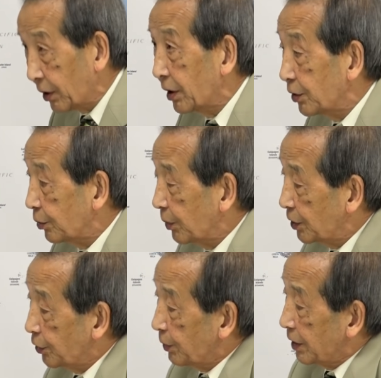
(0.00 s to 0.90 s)
だからその真
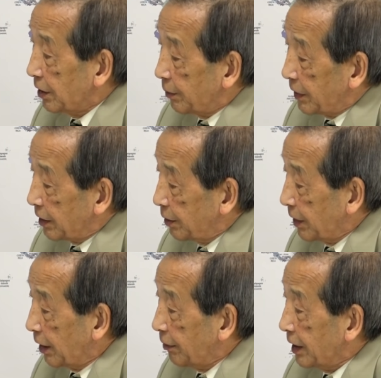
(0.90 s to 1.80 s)
正面につまり
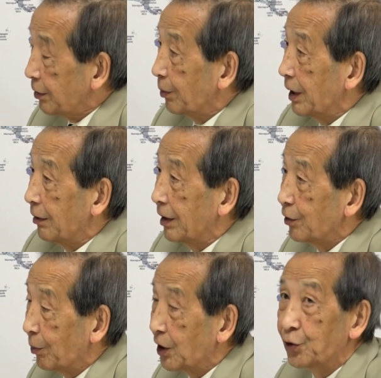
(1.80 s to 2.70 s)
ハワイのハワイ
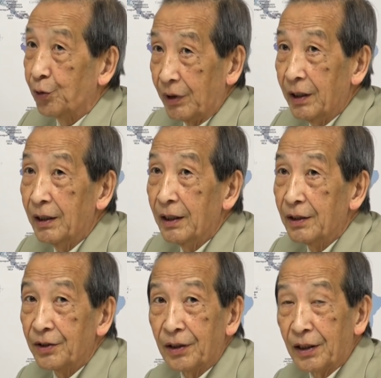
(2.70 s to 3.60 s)
の真正面、
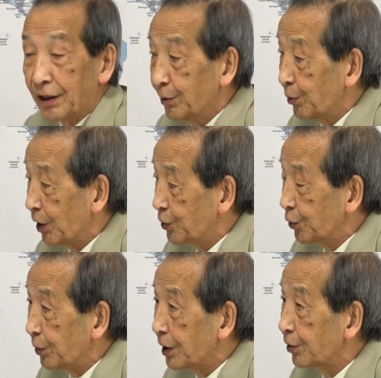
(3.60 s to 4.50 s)
うん、それからガウの真
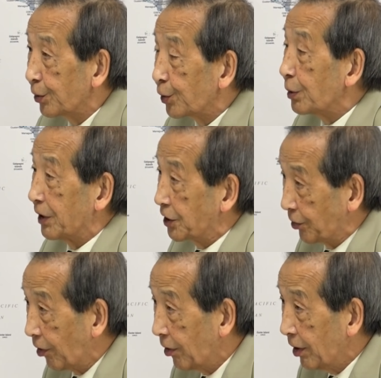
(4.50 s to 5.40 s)
正面にこれ置きます
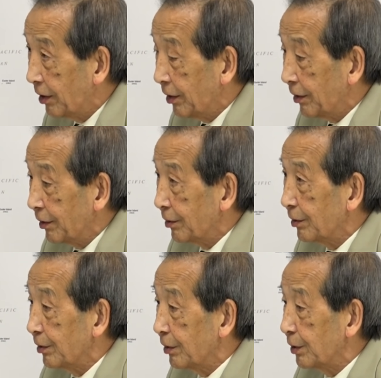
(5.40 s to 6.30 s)
と、
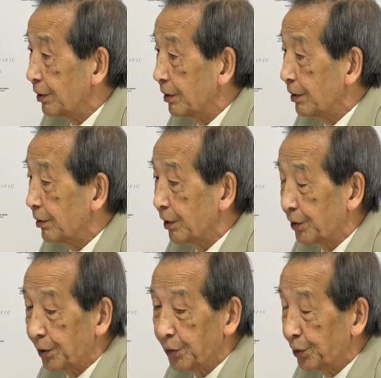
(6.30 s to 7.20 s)
でだから
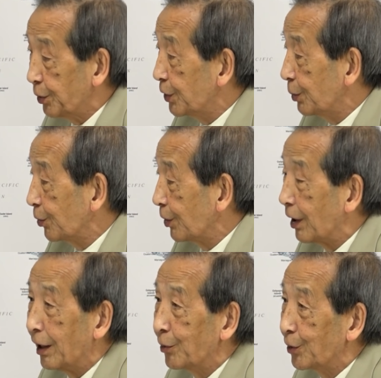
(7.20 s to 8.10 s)
それそれ見てもこれ
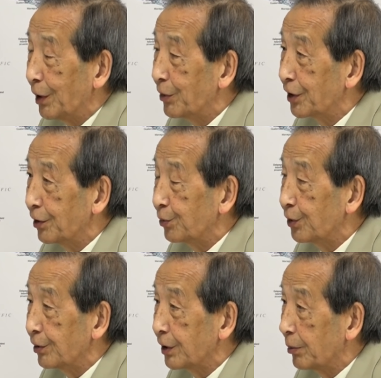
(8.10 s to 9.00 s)
はこれアメリカの
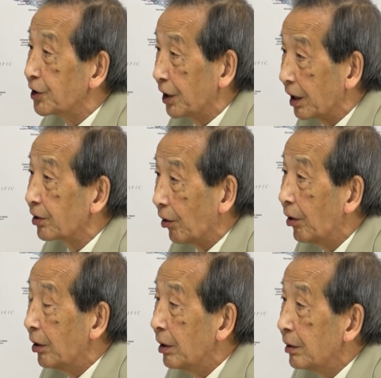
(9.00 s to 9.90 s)
防衛のためじゃなと
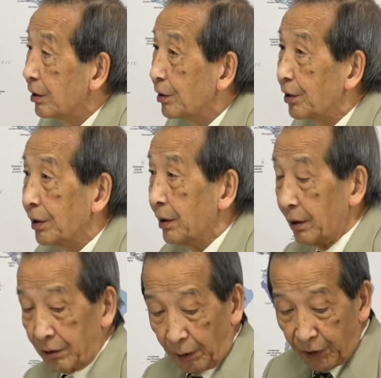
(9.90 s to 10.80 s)
でね
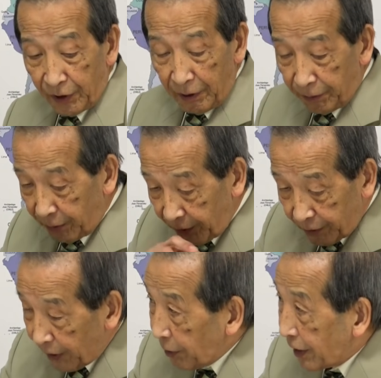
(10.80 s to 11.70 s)
アメリカの防衛
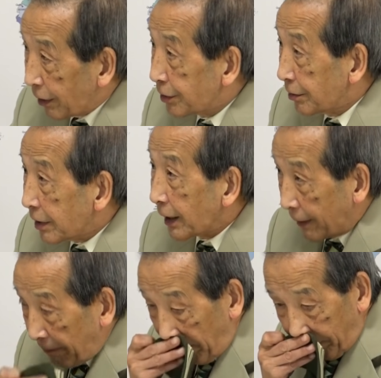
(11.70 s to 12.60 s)
のためであるというんなら
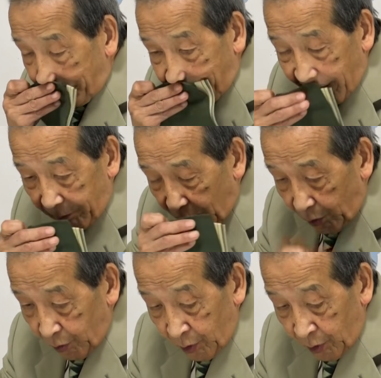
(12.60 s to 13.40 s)
ね、あの